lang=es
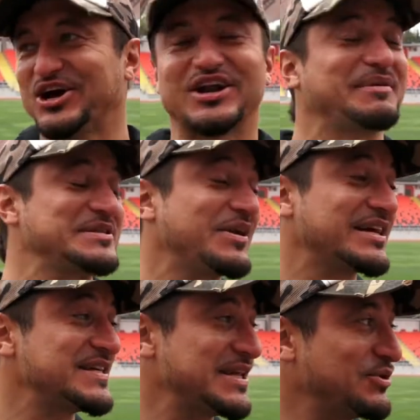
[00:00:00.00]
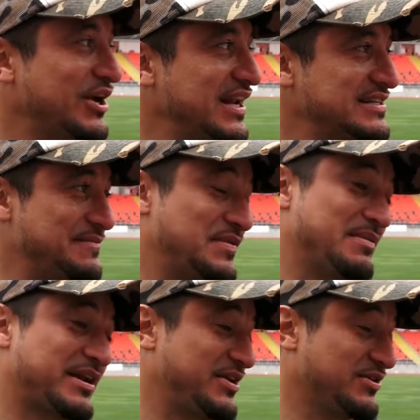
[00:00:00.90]
No, le pasamos la 7 porque es la
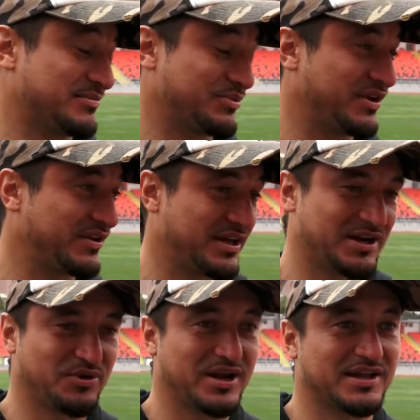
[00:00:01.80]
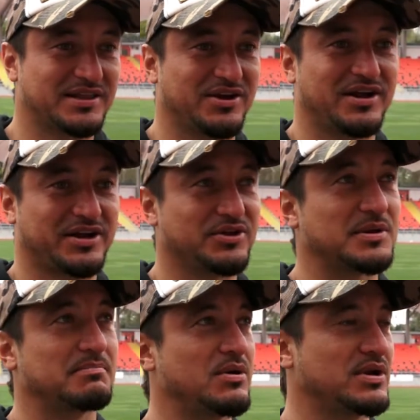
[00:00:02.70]
séptima región, porque viene a inaugurar este de la región
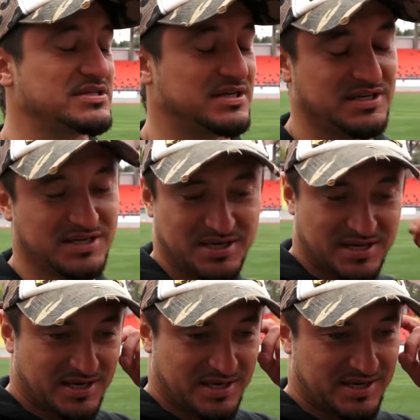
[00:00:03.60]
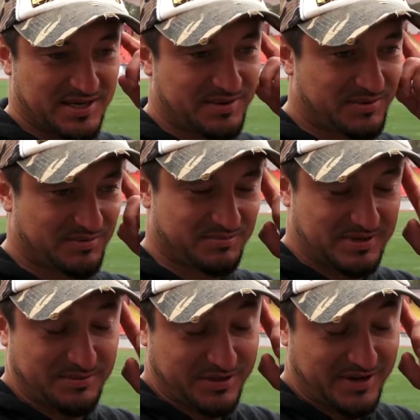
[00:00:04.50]
del Maule, así que eh,
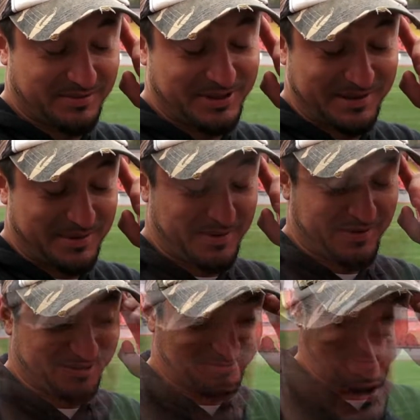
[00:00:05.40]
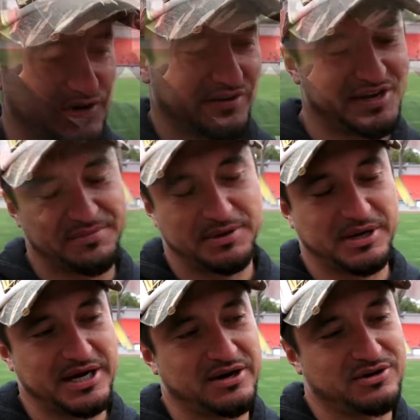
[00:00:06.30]
lamentablemente para Pavé. debe que venía
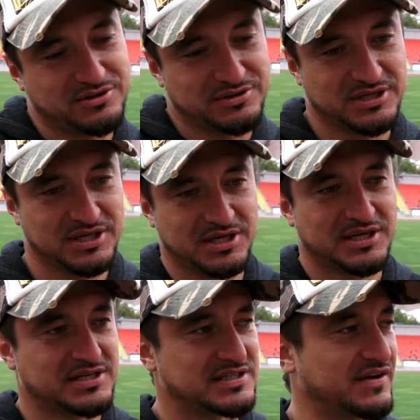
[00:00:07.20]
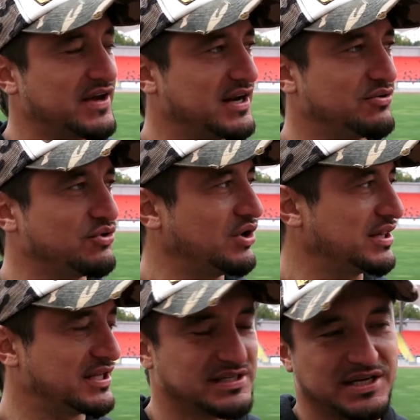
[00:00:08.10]
preparado, Sabía había algunos
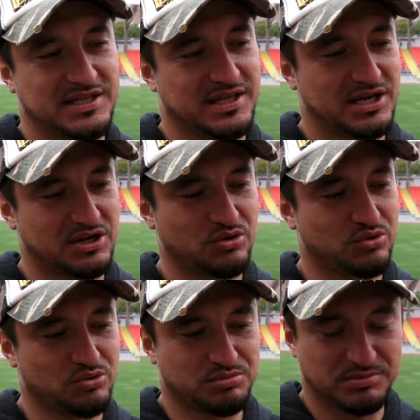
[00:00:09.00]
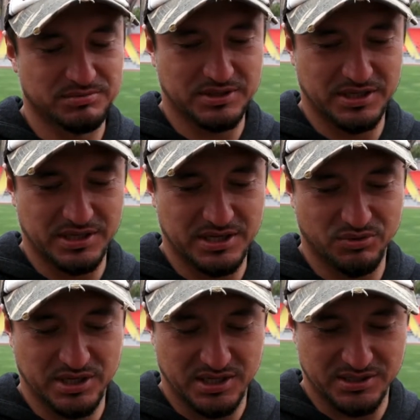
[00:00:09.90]
antecedentes del club, tenía
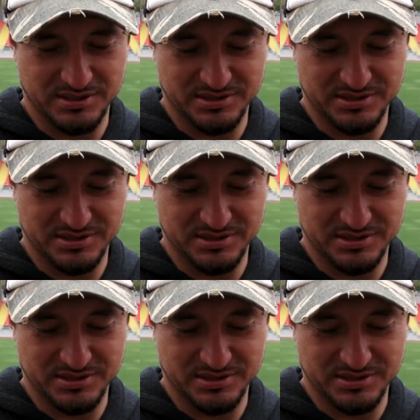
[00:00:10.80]
alguna,